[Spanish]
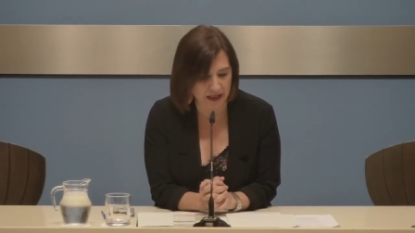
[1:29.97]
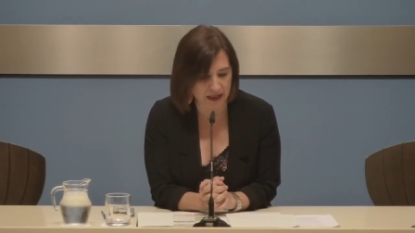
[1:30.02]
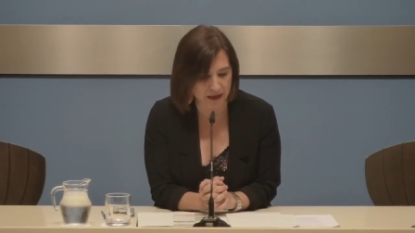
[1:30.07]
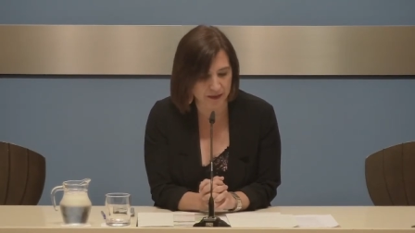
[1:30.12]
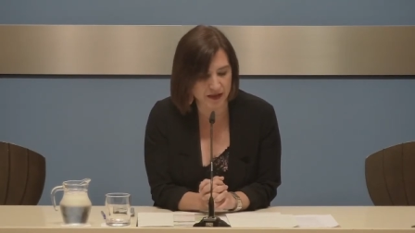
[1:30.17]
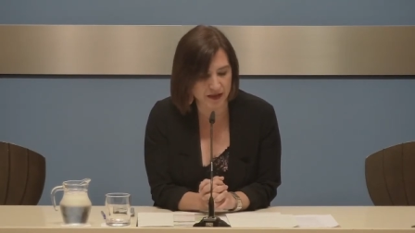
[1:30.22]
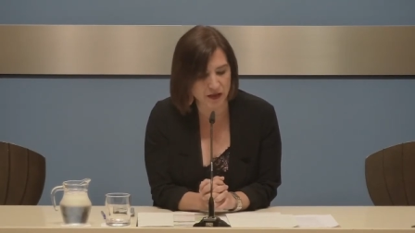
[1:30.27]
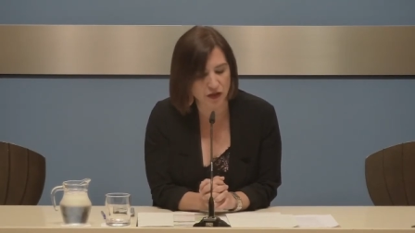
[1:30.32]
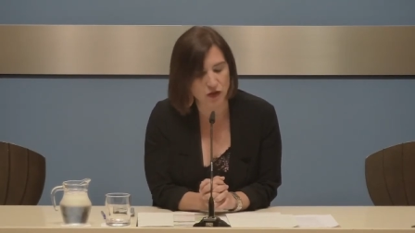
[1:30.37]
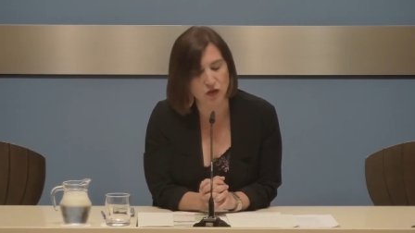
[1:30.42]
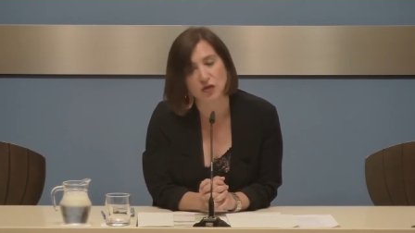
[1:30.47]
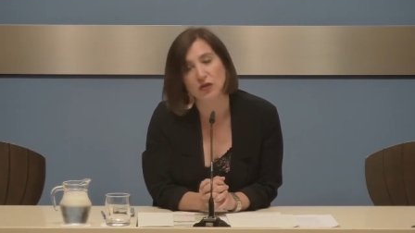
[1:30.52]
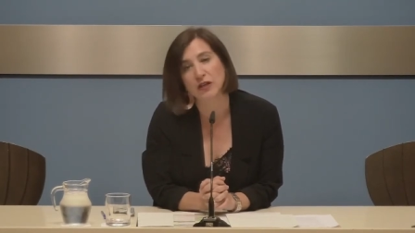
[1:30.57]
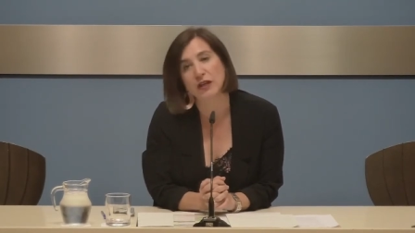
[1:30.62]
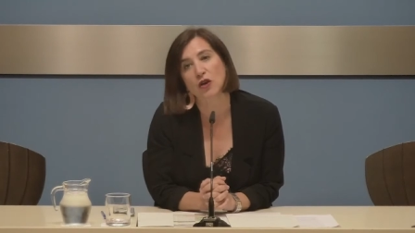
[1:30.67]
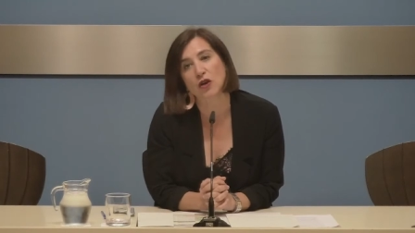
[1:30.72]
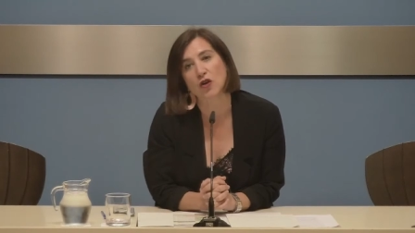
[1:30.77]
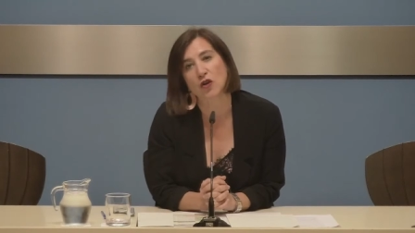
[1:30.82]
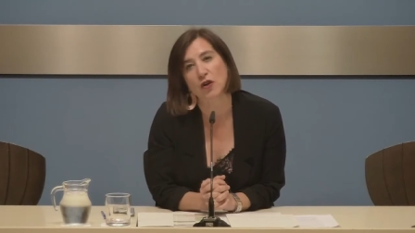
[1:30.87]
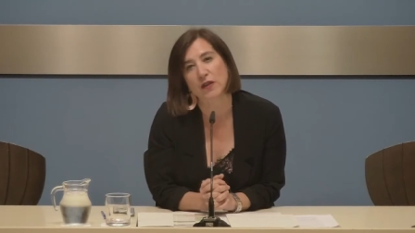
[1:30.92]
televisión
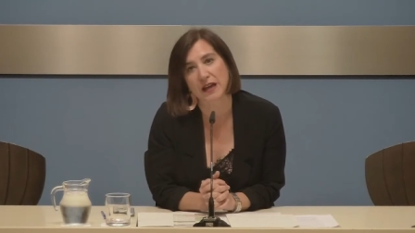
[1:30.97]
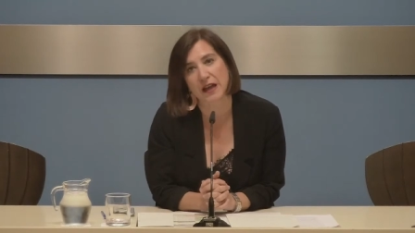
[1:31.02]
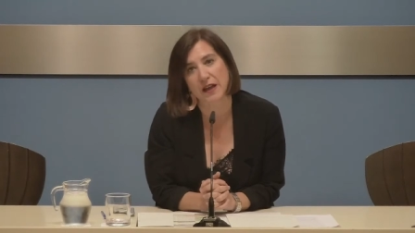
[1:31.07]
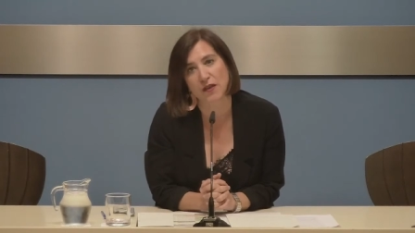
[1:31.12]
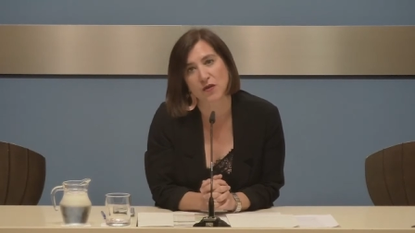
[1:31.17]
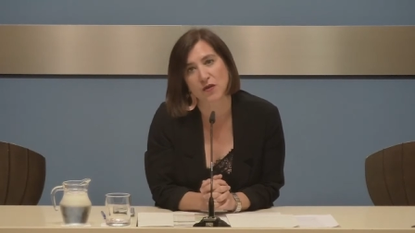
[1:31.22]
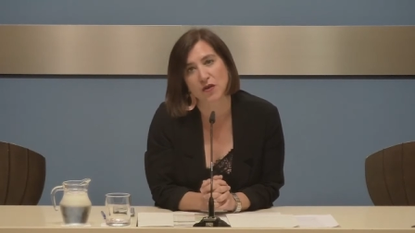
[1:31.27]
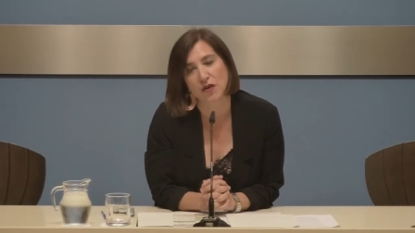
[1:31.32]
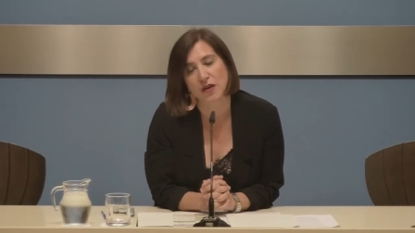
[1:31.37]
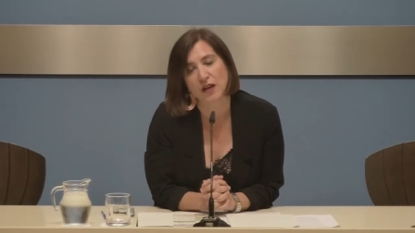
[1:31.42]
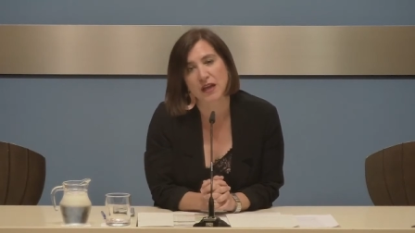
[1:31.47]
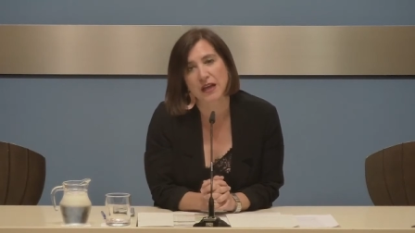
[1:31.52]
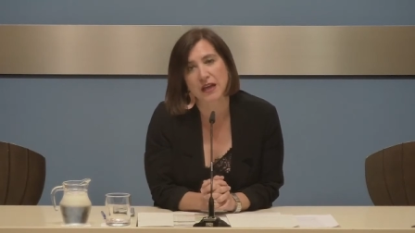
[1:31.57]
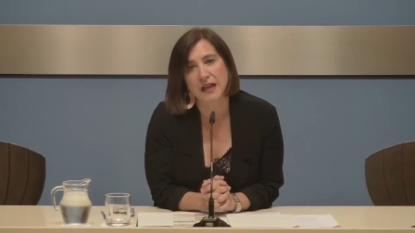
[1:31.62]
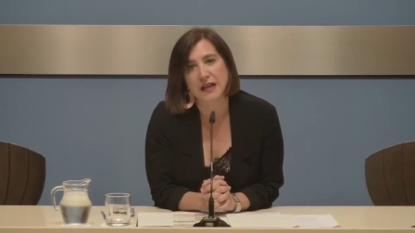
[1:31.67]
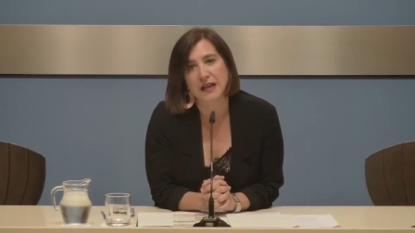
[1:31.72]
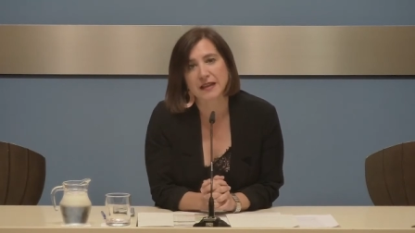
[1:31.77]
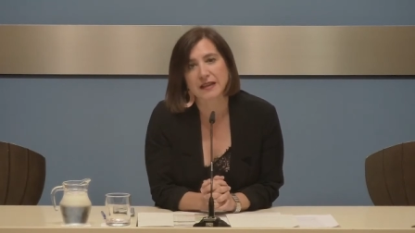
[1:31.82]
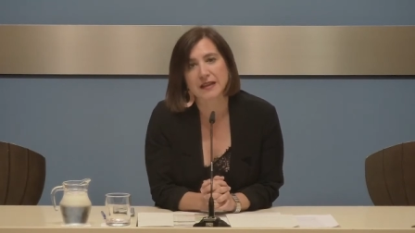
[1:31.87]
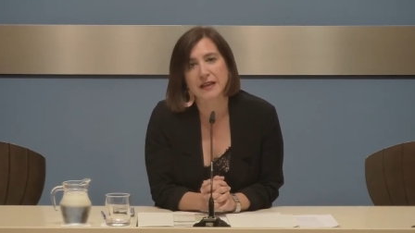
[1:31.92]
y coordinador
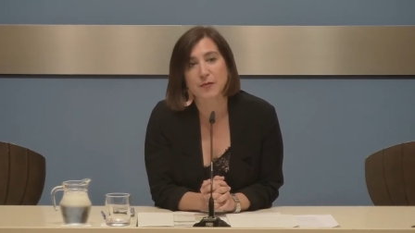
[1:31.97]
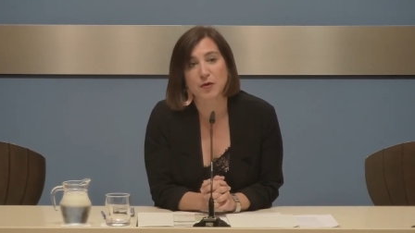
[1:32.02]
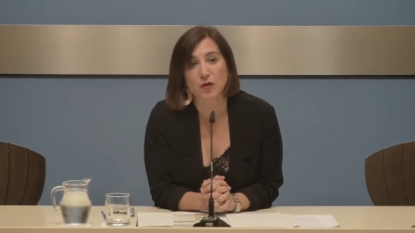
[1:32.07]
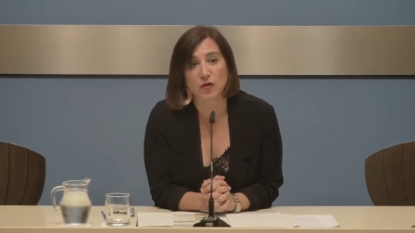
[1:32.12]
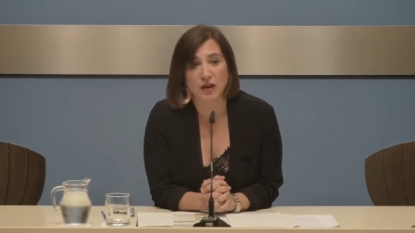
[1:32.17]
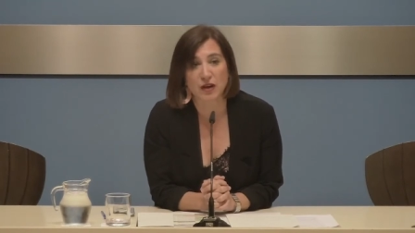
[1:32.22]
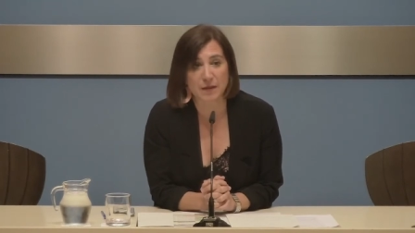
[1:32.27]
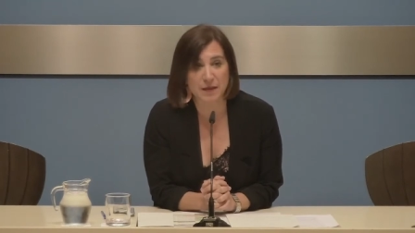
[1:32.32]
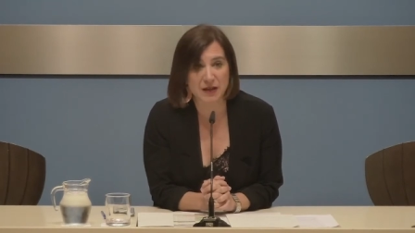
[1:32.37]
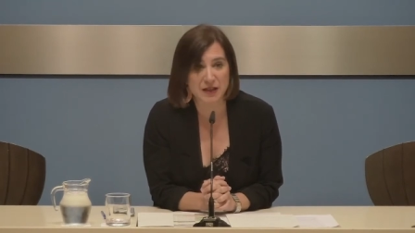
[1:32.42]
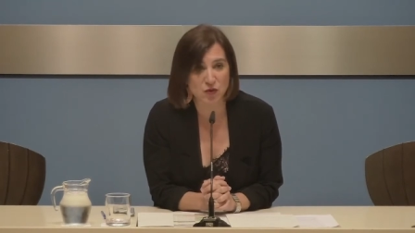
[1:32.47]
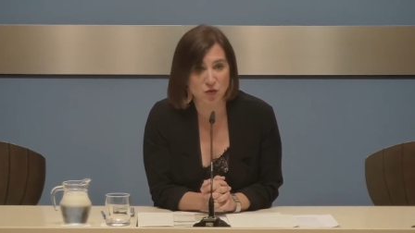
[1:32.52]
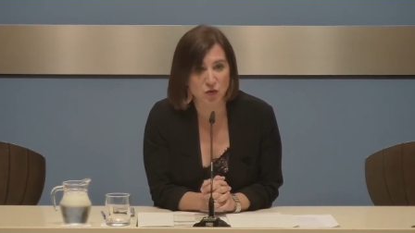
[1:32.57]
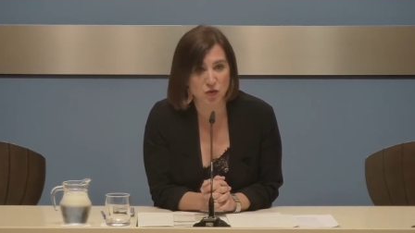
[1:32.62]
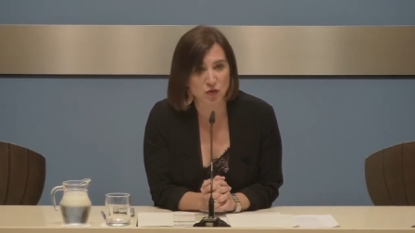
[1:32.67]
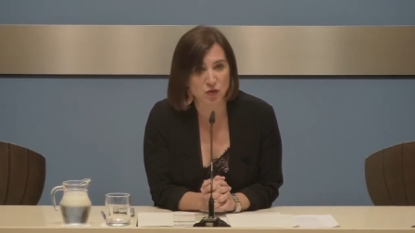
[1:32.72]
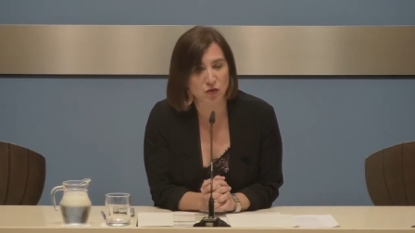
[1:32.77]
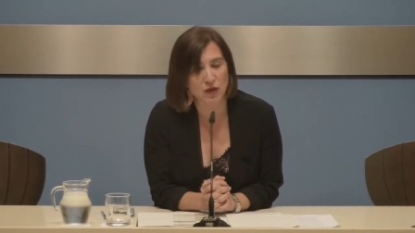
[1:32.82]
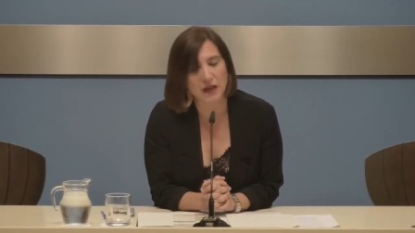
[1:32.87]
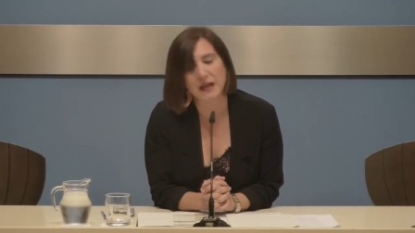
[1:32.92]
de programas
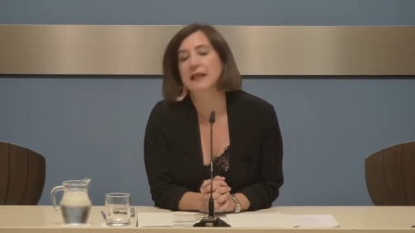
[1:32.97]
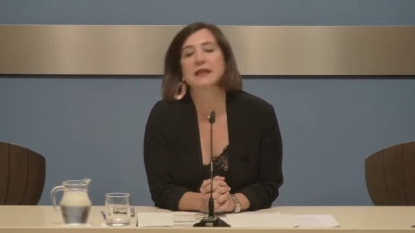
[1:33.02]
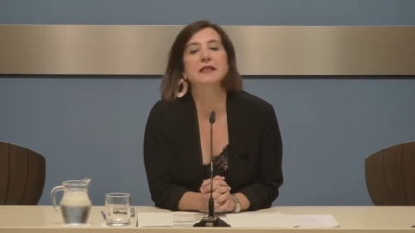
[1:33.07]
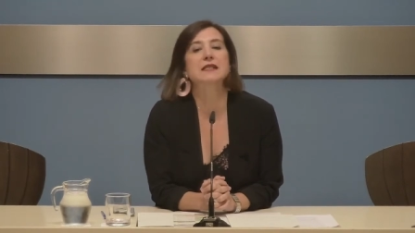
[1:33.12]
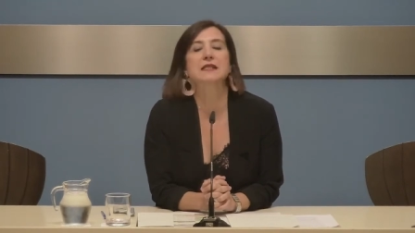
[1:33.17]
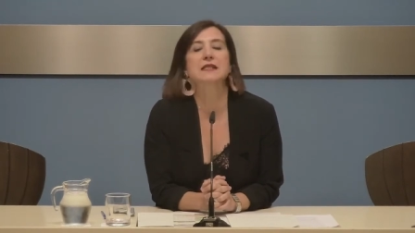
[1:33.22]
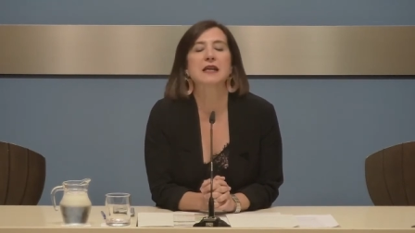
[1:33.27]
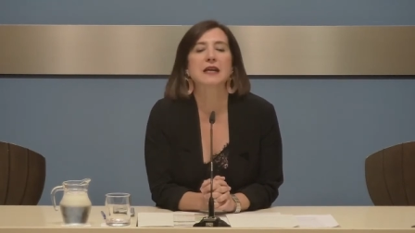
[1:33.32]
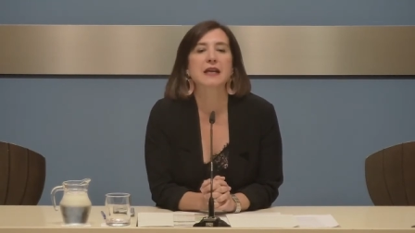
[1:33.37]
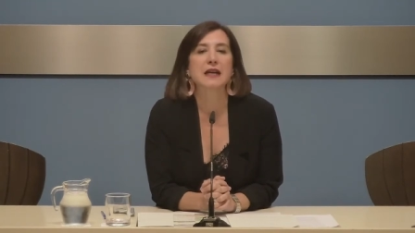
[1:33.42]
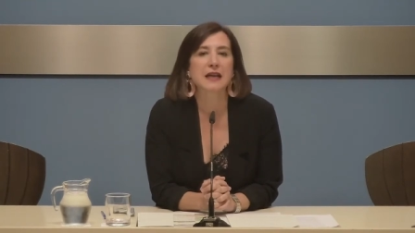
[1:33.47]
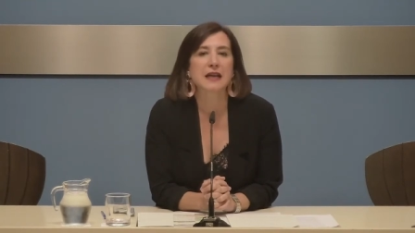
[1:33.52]
culturales.